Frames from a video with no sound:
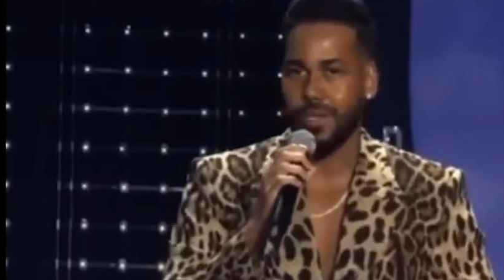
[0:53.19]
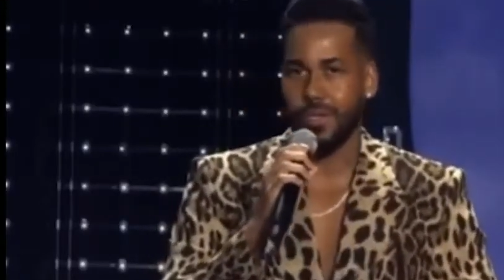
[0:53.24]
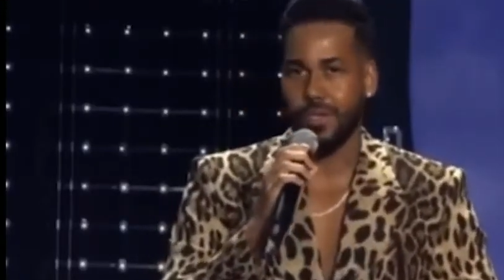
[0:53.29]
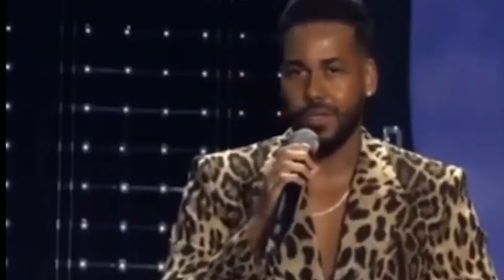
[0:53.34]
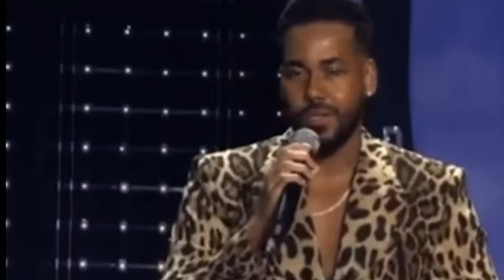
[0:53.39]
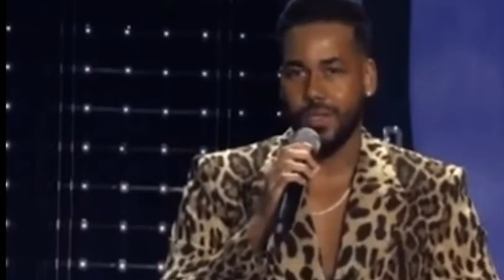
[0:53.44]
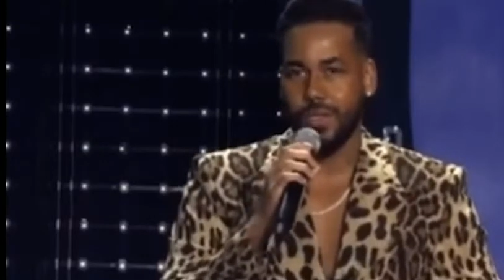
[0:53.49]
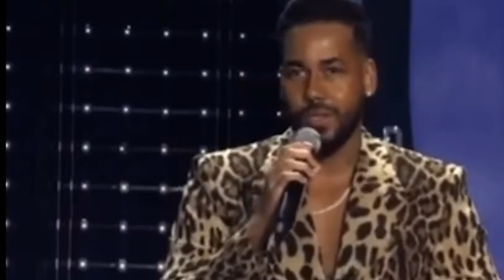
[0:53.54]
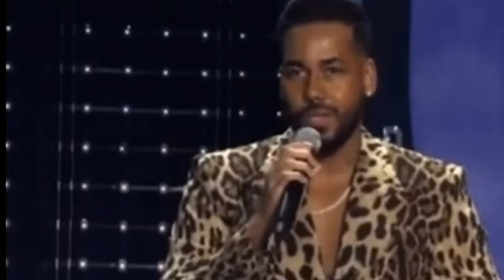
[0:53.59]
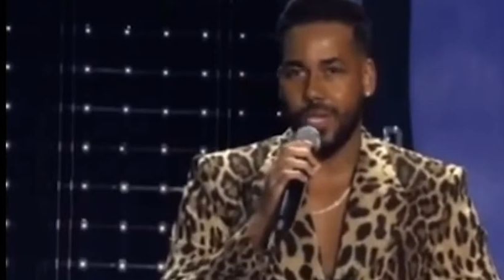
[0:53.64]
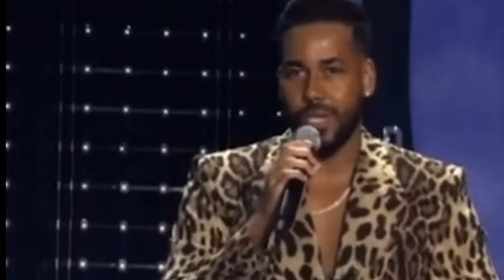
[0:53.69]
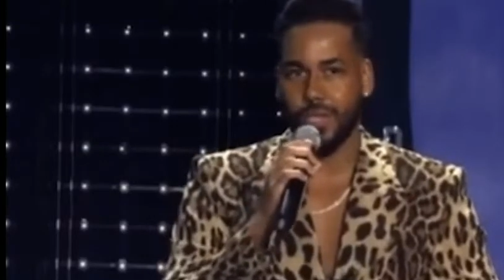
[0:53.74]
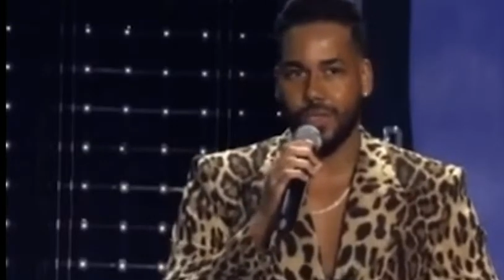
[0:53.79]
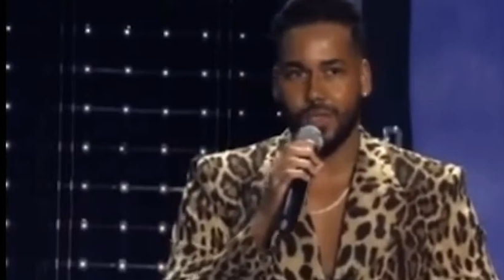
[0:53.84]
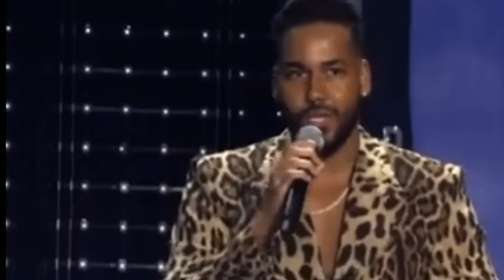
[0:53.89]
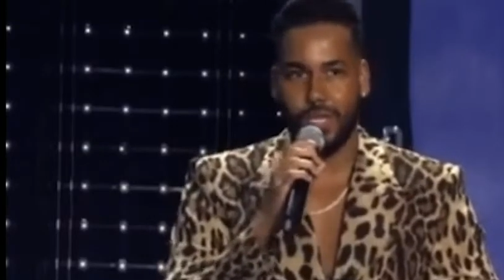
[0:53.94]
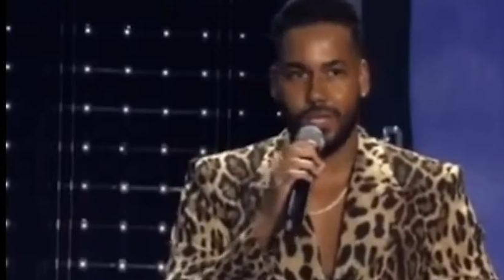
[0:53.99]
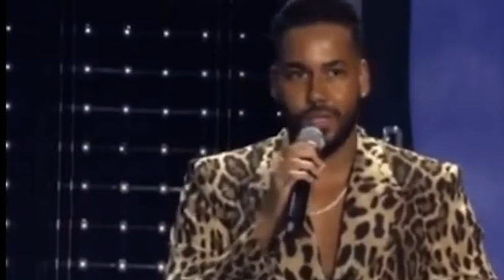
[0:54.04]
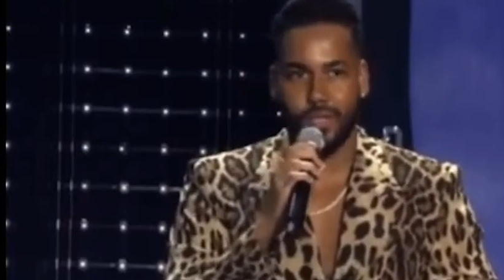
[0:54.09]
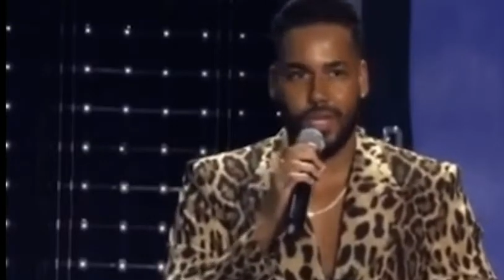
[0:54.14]
y
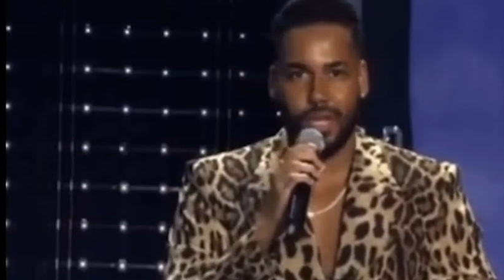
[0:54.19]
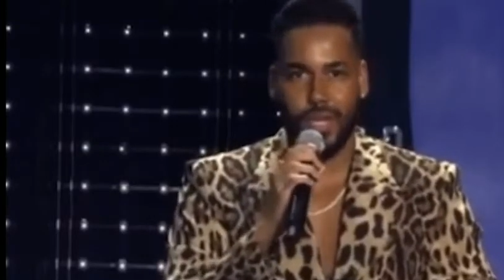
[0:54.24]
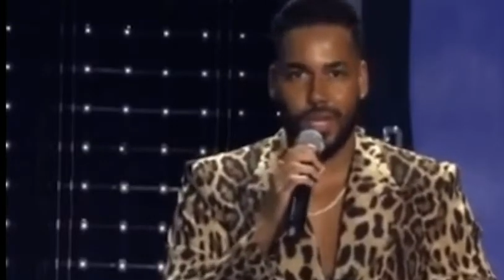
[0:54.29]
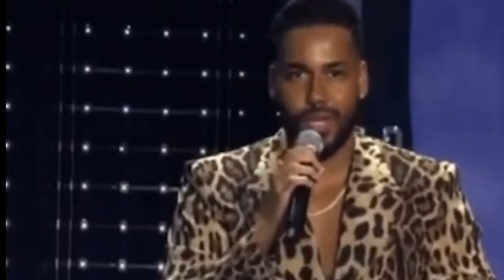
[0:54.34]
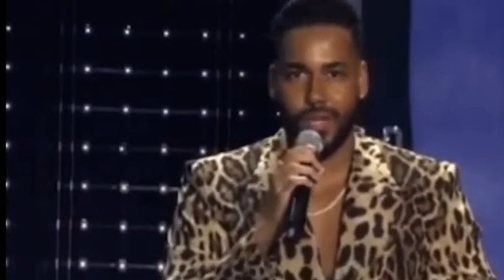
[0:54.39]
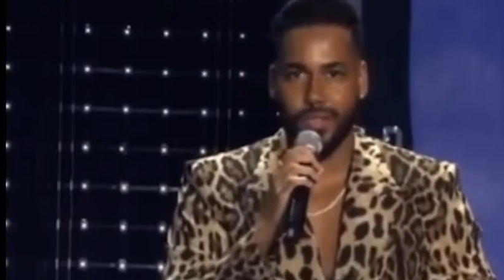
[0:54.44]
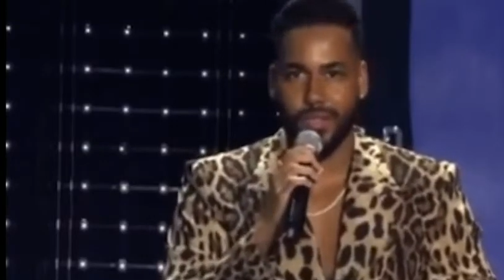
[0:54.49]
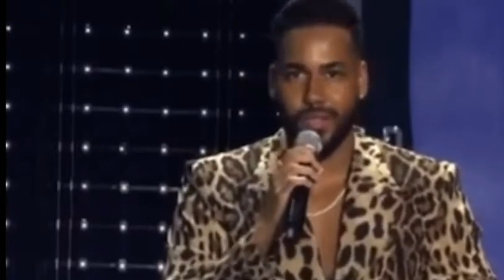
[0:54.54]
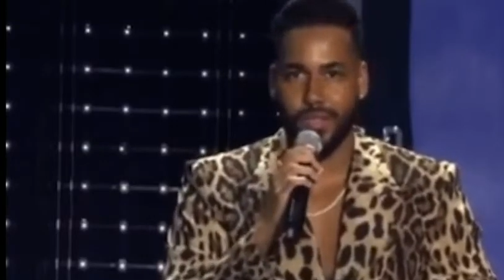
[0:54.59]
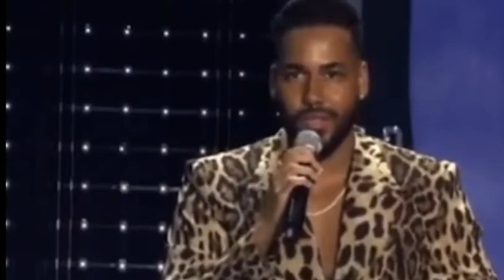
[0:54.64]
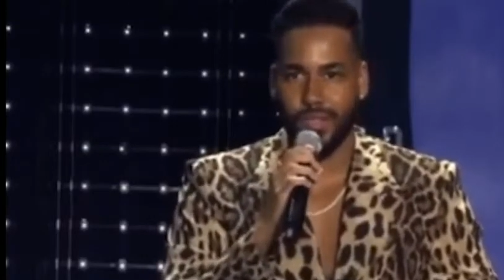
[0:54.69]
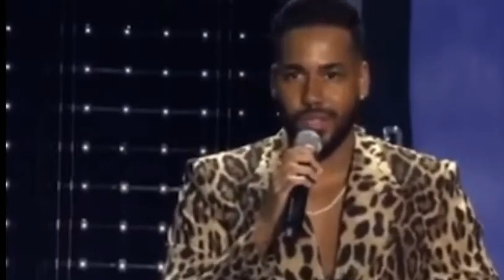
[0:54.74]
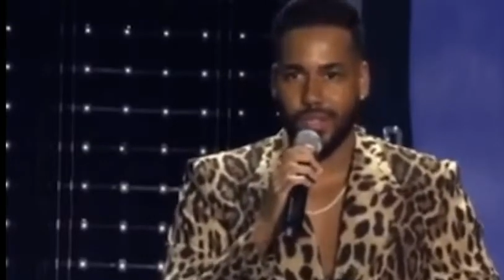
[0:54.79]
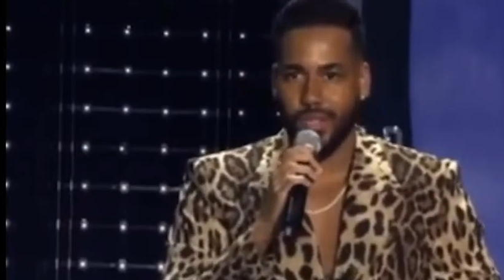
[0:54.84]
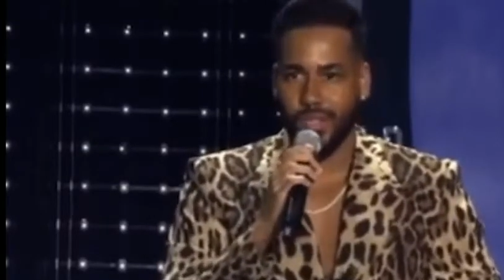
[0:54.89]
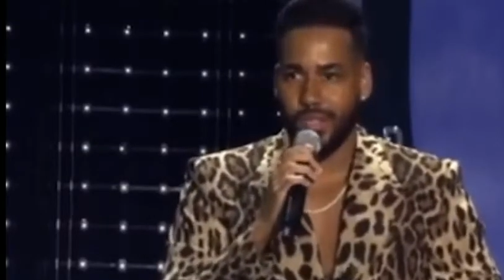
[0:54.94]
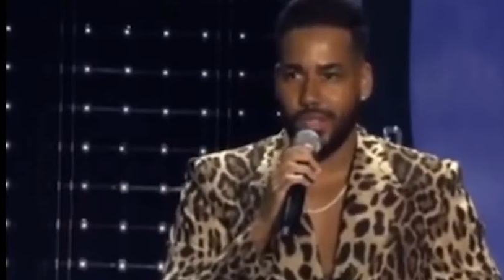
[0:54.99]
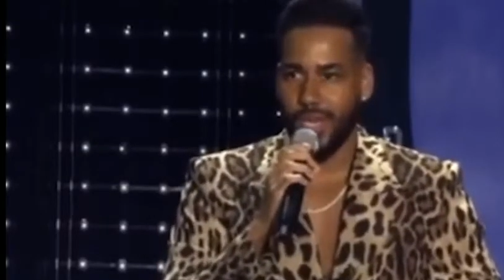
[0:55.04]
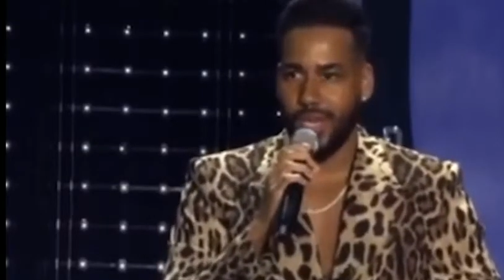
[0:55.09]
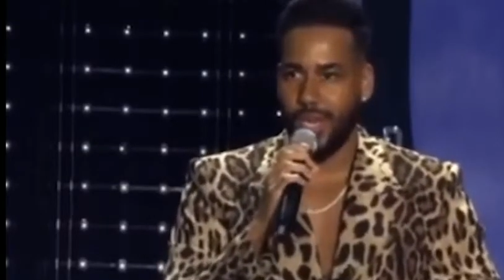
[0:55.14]
entender
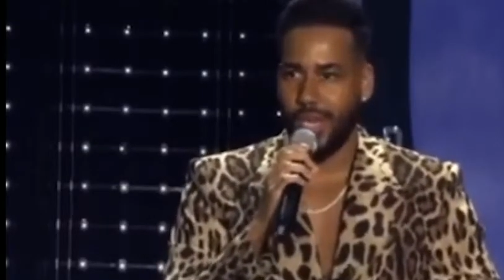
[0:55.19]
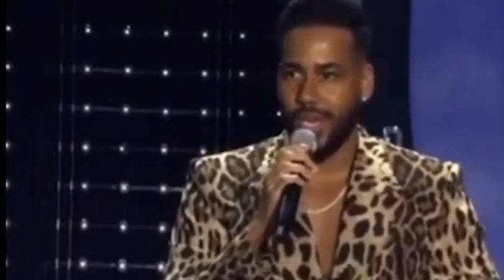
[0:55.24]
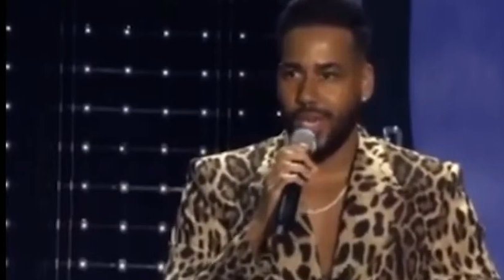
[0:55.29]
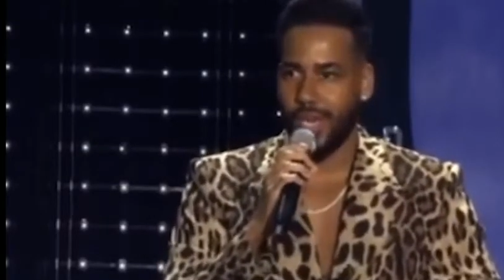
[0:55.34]
que